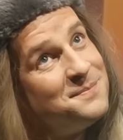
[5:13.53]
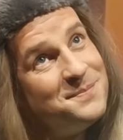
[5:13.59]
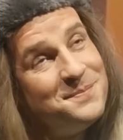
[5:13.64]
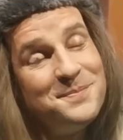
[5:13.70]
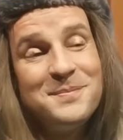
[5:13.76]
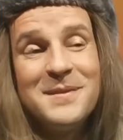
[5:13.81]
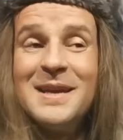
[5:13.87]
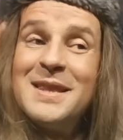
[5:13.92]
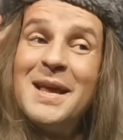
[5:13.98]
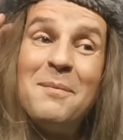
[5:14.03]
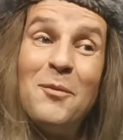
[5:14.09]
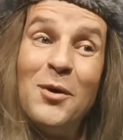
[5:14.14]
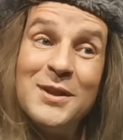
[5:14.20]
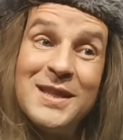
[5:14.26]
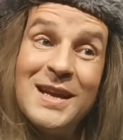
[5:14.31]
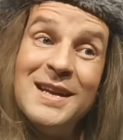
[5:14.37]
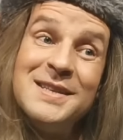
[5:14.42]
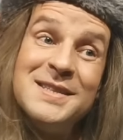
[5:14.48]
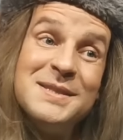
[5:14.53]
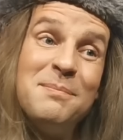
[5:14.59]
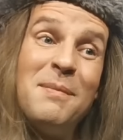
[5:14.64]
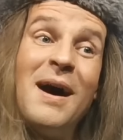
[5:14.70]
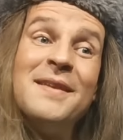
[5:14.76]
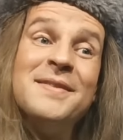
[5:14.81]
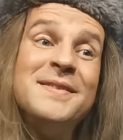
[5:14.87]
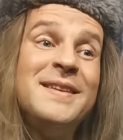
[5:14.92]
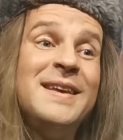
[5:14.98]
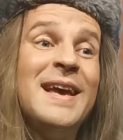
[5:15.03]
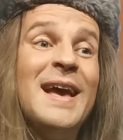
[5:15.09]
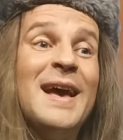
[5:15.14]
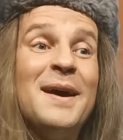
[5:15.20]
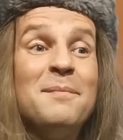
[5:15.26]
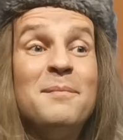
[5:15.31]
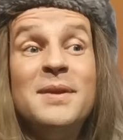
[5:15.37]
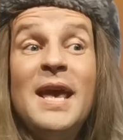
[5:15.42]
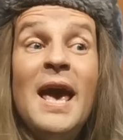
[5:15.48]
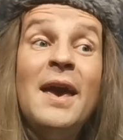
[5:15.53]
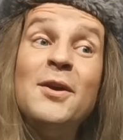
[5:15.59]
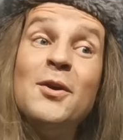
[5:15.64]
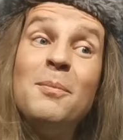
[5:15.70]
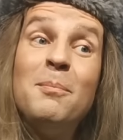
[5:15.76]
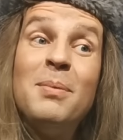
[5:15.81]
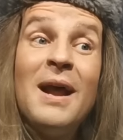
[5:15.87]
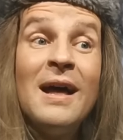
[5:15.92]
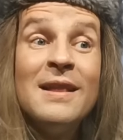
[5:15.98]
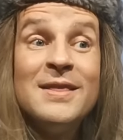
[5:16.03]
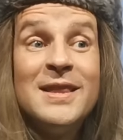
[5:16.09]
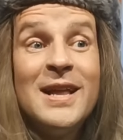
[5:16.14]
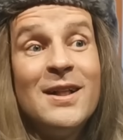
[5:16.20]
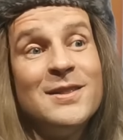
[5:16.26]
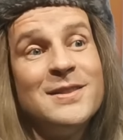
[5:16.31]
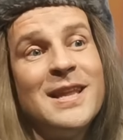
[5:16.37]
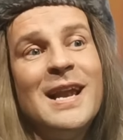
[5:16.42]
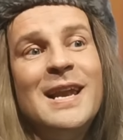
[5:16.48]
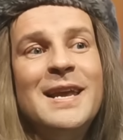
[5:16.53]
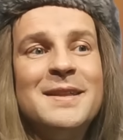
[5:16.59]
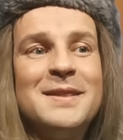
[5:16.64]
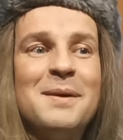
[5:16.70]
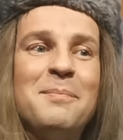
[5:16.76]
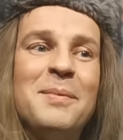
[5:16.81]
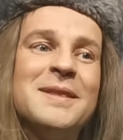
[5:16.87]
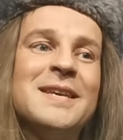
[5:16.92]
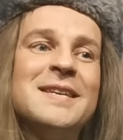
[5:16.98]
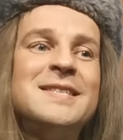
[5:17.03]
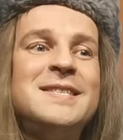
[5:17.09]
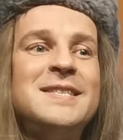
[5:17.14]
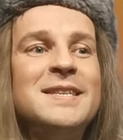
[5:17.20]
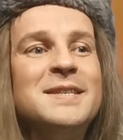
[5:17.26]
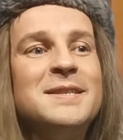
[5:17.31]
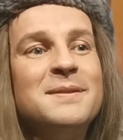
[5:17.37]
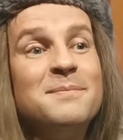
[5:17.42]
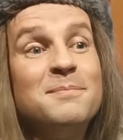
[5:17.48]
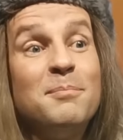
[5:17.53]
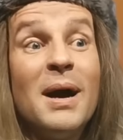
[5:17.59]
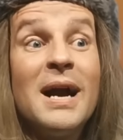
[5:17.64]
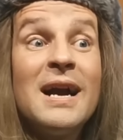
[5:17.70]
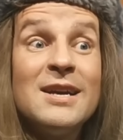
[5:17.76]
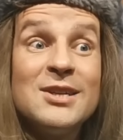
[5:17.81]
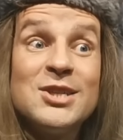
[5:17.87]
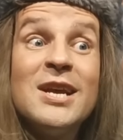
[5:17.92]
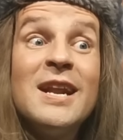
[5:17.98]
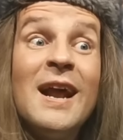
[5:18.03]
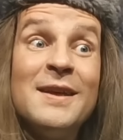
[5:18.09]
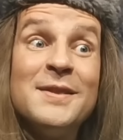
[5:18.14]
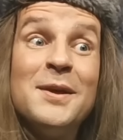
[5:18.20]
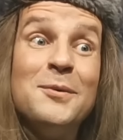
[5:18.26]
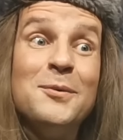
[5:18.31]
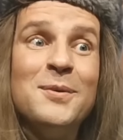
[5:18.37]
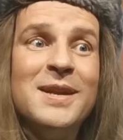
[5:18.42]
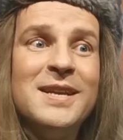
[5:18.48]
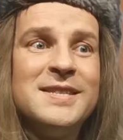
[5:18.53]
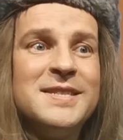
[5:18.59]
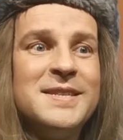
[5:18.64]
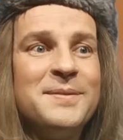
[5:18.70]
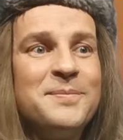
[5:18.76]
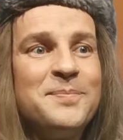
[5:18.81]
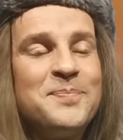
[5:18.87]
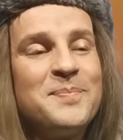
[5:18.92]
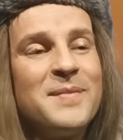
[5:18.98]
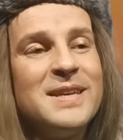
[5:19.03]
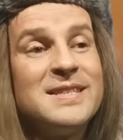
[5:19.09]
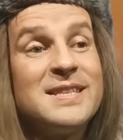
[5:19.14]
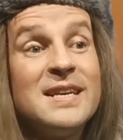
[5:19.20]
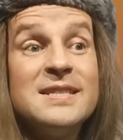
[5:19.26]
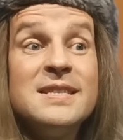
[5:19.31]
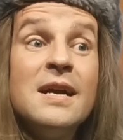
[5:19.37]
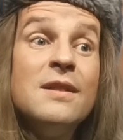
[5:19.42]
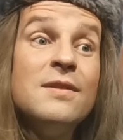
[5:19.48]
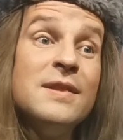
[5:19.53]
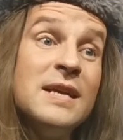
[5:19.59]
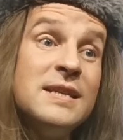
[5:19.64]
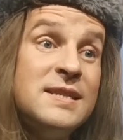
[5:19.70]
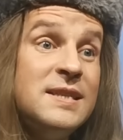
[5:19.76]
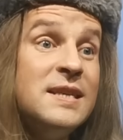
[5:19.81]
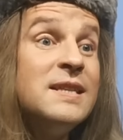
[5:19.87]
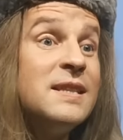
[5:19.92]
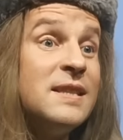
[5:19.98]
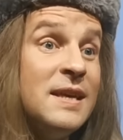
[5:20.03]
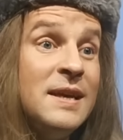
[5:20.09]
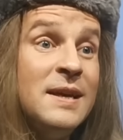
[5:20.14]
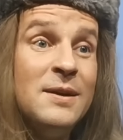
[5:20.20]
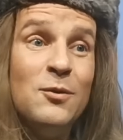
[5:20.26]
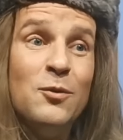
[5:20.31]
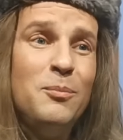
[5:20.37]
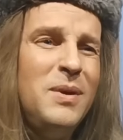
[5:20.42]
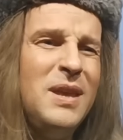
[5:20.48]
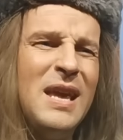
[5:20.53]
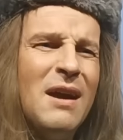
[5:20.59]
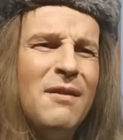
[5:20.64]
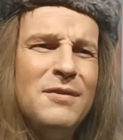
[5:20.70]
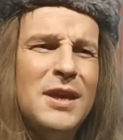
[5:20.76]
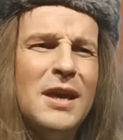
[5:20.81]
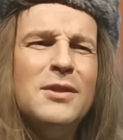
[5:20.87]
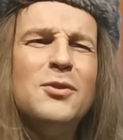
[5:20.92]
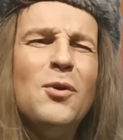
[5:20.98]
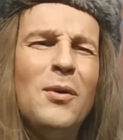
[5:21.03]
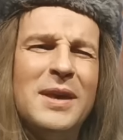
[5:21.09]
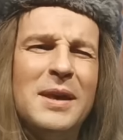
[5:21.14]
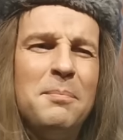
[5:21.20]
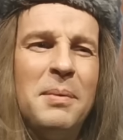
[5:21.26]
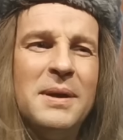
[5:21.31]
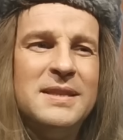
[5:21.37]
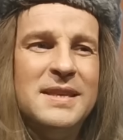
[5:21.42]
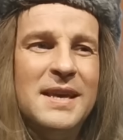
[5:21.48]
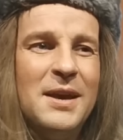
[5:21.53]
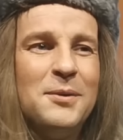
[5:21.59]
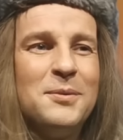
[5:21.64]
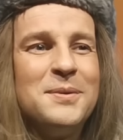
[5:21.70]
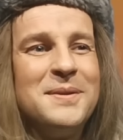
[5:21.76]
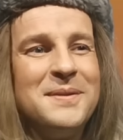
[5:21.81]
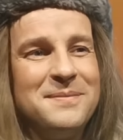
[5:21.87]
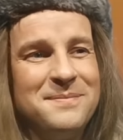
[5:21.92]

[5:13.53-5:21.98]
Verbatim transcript: Mm, это мой талисман. Мне ее брат дал на лето поносить, пока жара на улице. Сказал, носи ты, у меня в ней ноги потеют.